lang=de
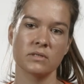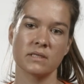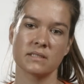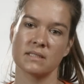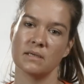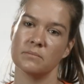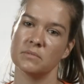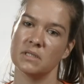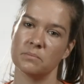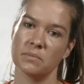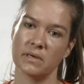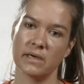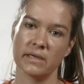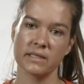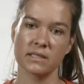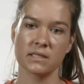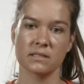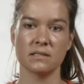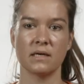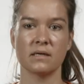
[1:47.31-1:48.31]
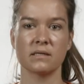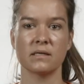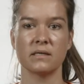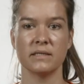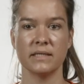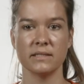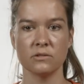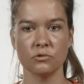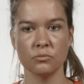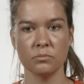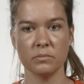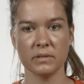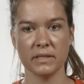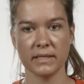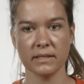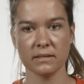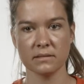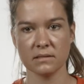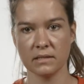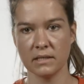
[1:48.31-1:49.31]
dass einem die Panikattacke nicht
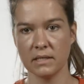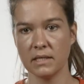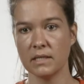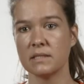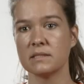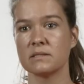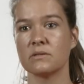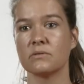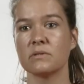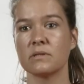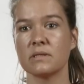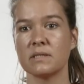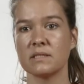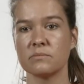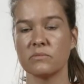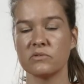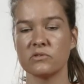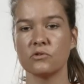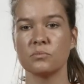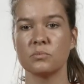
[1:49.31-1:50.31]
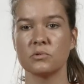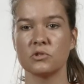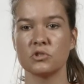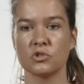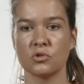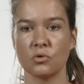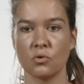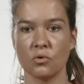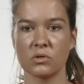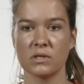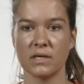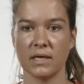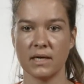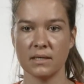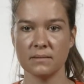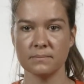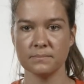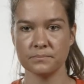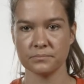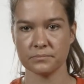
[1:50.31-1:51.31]
umbringt, sondern dass man es überstehen
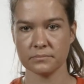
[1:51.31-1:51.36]
kann